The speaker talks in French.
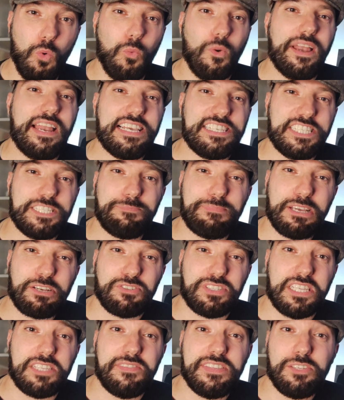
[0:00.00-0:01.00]
Voilà, j'espère
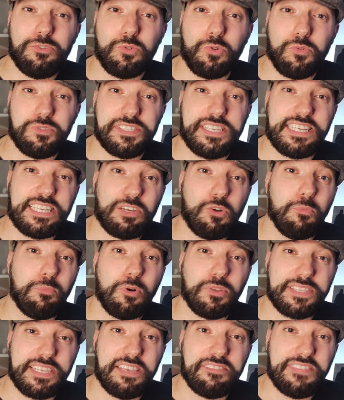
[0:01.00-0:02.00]
que cette vidéo consacrée au
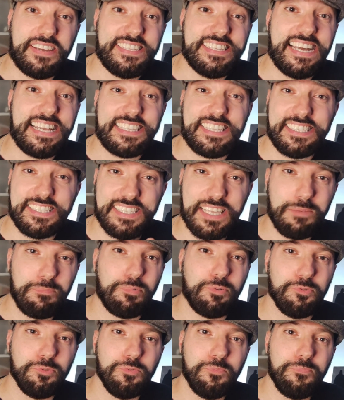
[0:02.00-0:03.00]
portrait fine art t'a
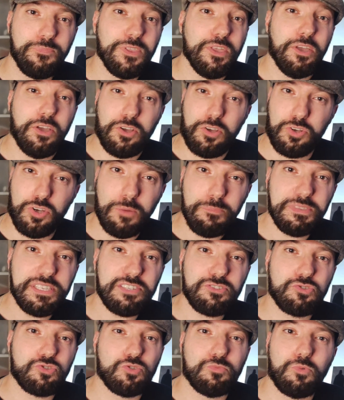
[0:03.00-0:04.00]
plu. Comme
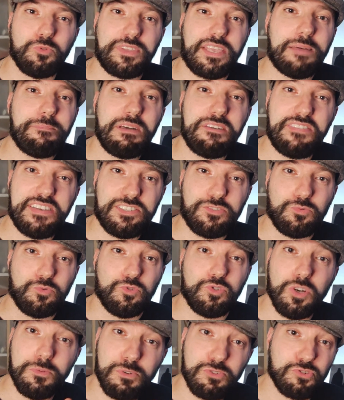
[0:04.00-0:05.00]
dit, je te montre à ma
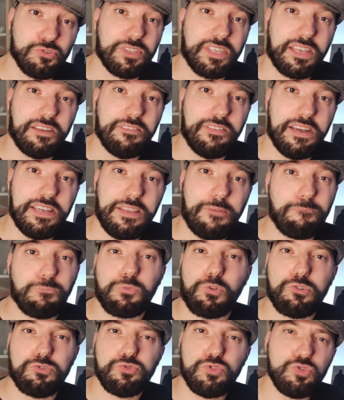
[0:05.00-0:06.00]
façon comment je travaille,
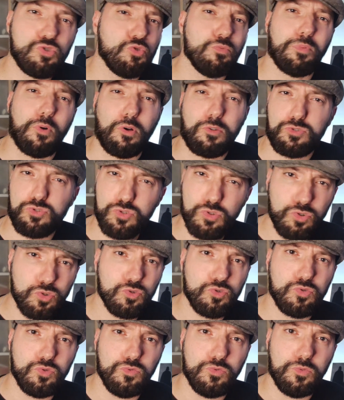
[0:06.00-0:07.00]
ensuite tu prends ce
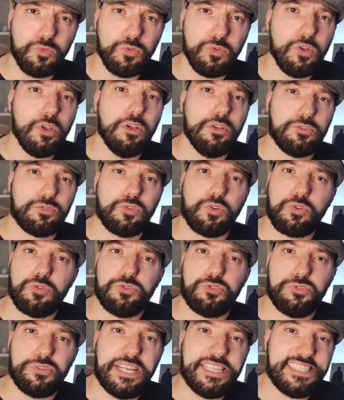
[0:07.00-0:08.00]
que tu veux, tant que
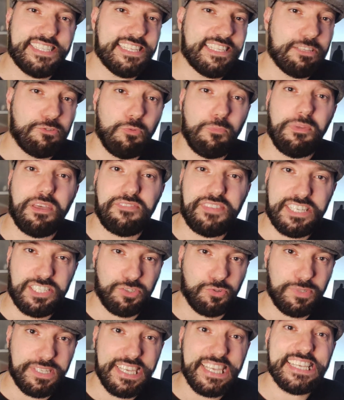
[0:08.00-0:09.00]
cela t'aide à te
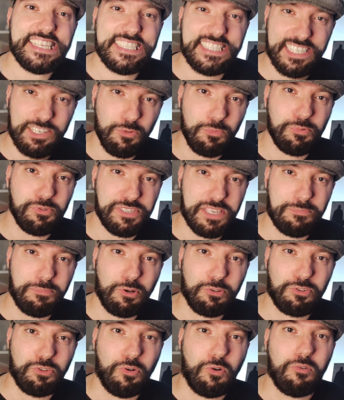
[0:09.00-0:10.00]
perfectionner, c'est le plus
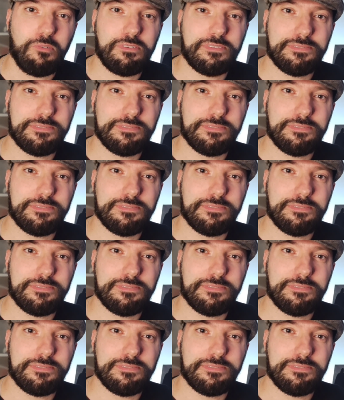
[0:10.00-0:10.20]
important.